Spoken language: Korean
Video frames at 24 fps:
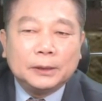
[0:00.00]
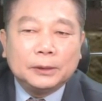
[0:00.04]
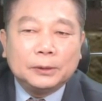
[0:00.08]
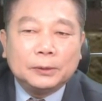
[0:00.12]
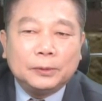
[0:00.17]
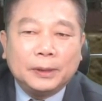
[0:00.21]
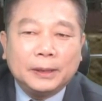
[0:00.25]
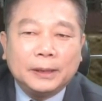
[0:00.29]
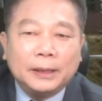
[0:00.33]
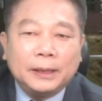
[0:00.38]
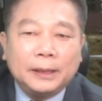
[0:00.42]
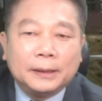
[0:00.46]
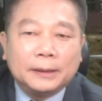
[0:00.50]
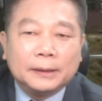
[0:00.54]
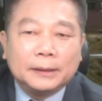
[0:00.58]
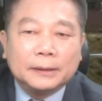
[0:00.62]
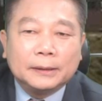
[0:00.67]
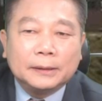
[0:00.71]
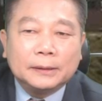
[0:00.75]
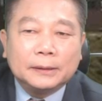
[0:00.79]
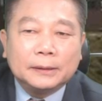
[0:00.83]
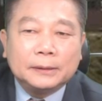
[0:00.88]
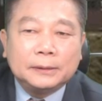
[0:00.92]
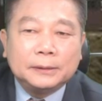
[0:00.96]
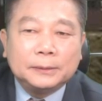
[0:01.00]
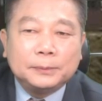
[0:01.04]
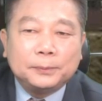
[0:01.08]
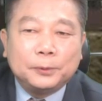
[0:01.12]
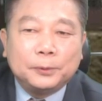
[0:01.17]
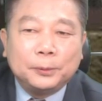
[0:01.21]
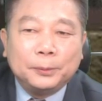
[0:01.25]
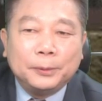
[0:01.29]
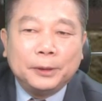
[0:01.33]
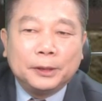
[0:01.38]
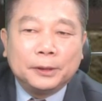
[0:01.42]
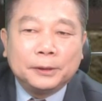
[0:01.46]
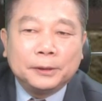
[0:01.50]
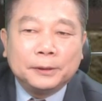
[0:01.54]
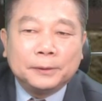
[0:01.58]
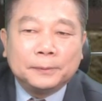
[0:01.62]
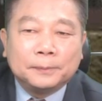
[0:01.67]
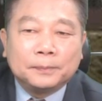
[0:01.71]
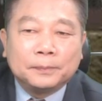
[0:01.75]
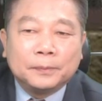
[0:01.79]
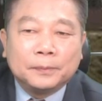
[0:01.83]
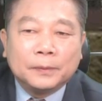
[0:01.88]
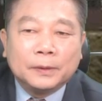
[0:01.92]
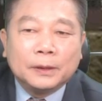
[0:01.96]
또 하나 그
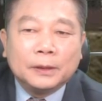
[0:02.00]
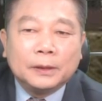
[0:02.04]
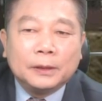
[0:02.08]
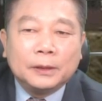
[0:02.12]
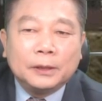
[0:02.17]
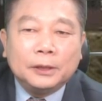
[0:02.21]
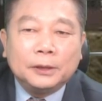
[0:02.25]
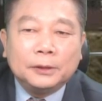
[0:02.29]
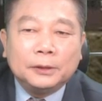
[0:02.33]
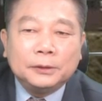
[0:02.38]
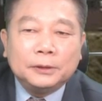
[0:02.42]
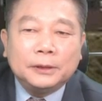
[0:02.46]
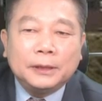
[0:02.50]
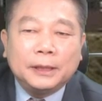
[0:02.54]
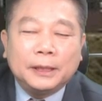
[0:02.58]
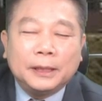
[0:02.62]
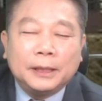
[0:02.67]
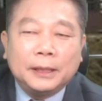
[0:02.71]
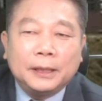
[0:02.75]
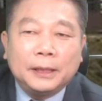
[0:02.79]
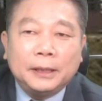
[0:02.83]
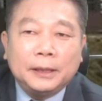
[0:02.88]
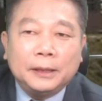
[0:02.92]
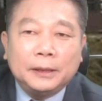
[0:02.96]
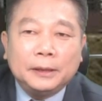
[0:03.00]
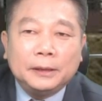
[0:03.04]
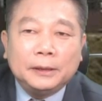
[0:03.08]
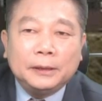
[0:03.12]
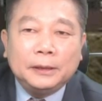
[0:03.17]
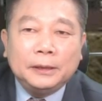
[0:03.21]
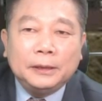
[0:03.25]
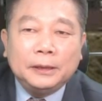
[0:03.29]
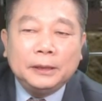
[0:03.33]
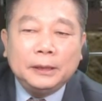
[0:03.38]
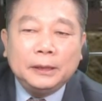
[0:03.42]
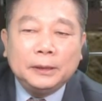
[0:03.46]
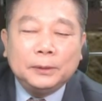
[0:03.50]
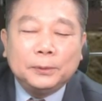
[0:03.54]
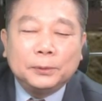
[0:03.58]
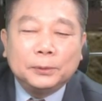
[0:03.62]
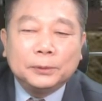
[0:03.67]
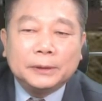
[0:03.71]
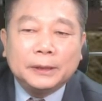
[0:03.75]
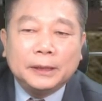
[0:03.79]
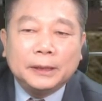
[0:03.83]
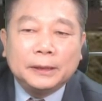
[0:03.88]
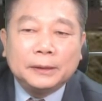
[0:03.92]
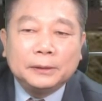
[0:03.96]
보면은 현재
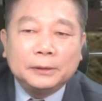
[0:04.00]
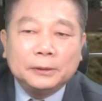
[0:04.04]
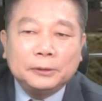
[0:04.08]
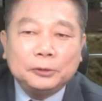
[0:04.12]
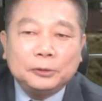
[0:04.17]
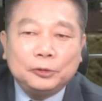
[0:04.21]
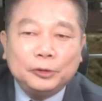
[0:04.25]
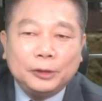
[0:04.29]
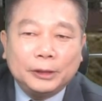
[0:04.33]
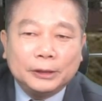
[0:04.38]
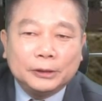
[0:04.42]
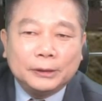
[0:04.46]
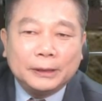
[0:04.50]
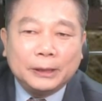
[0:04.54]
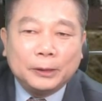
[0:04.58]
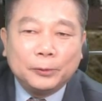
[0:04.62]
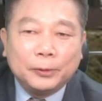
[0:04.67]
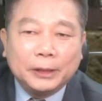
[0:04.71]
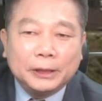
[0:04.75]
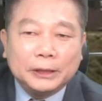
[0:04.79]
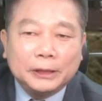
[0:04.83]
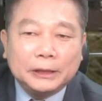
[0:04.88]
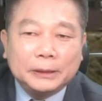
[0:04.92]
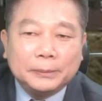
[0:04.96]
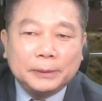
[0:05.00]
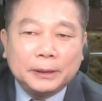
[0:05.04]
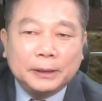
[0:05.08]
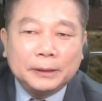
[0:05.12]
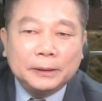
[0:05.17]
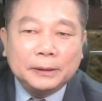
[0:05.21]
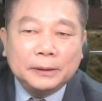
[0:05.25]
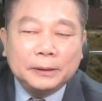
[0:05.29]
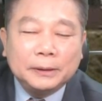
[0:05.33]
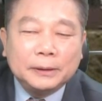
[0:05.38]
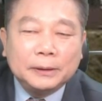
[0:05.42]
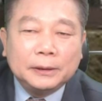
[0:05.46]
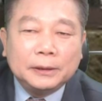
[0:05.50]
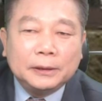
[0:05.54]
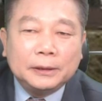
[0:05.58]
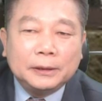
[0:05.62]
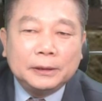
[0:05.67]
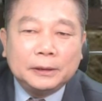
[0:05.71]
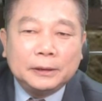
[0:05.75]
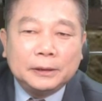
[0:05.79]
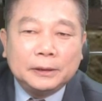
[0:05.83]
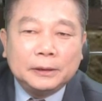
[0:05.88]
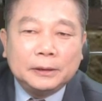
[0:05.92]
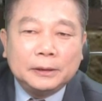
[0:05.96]
이곳에는 뒤에서 나오겠지만
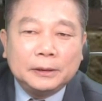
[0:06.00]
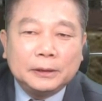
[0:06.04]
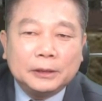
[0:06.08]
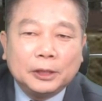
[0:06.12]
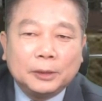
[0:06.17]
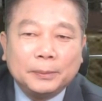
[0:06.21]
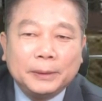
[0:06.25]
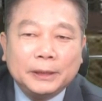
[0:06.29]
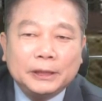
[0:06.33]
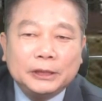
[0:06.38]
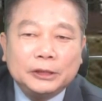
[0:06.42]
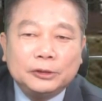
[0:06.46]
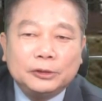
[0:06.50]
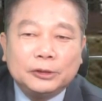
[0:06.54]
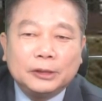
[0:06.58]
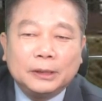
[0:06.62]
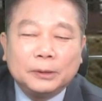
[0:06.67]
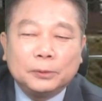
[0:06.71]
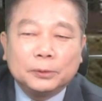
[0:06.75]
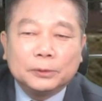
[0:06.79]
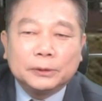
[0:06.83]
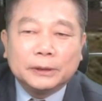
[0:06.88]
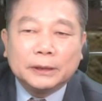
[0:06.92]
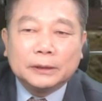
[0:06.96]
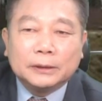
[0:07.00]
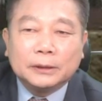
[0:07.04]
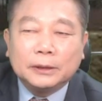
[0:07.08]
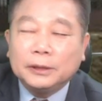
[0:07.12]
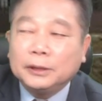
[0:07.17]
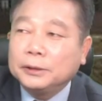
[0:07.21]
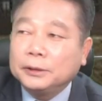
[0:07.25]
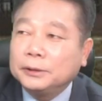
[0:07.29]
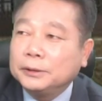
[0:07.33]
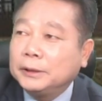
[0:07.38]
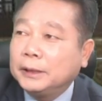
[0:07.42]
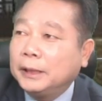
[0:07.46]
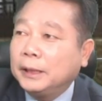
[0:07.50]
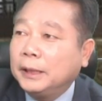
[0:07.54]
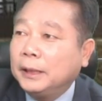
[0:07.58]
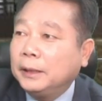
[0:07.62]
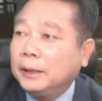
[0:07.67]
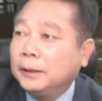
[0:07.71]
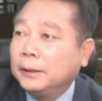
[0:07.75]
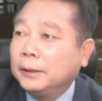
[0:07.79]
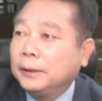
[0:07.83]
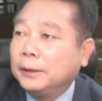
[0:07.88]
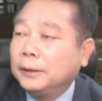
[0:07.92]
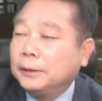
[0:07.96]
이 경매 신청한 곳에서 현재
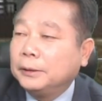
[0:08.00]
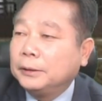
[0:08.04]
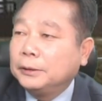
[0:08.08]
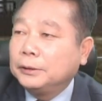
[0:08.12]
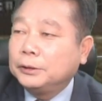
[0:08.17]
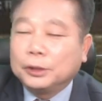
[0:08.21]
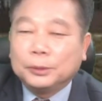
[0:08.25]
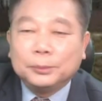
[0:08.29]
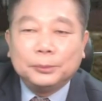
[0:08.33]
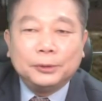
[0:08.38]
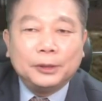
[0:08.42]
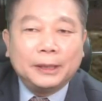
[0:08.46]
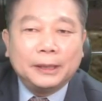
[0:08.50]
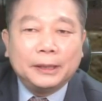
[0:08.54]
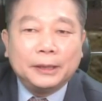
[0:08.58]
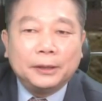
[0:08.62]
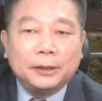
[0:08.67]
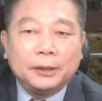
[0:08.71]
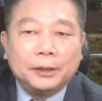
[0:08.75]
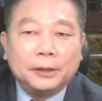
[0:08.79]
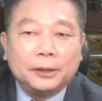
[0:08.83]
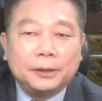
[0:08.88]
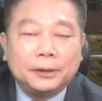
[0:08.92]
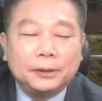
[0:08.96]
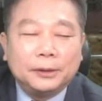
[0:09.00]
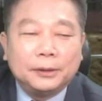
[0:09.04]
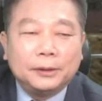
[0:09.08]
점유하여